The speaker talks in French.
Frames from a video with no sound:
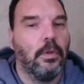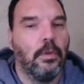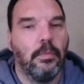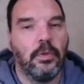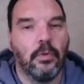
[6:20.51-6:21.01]

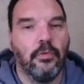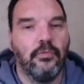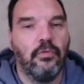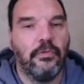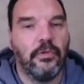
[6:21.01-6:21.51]
Maintenant que mon
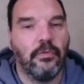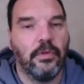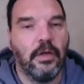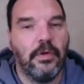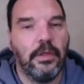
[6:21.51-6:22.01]
fou a fait son
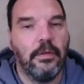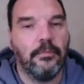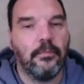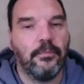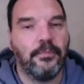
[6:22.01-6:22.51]
travail,
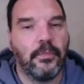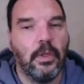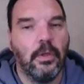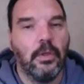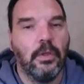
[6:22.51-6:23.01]

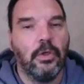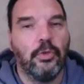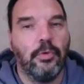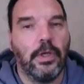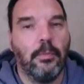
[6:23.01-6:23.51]
je
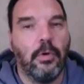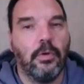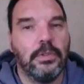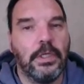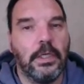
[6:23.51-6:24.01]
peux également le
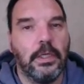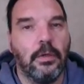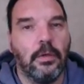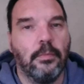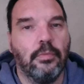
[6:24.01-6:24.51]
recycler
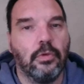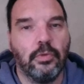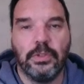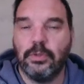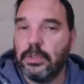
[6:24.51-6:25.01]
pour jouer
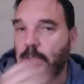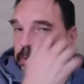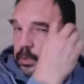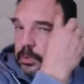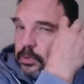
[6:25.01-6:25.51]
sur, ce,
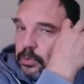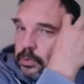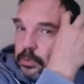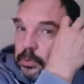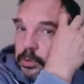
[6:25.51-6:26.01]

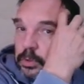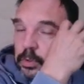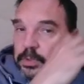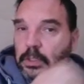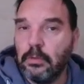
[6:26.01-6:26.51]

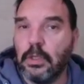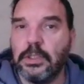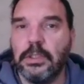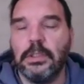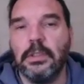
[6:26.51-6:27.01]
petit clouage hein,
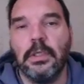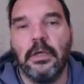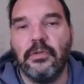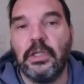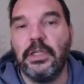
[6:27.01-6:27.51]
ici,
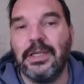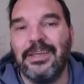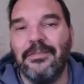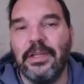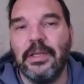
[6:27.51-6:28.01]
avec l'idée
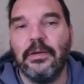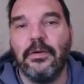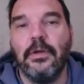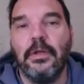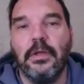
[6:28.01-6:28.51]
cavalier,
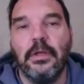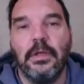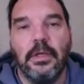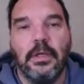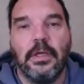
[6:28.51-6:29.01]

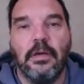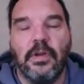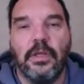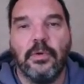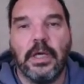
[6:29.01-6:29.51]

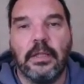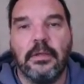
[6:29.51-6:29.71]
cavalier E4,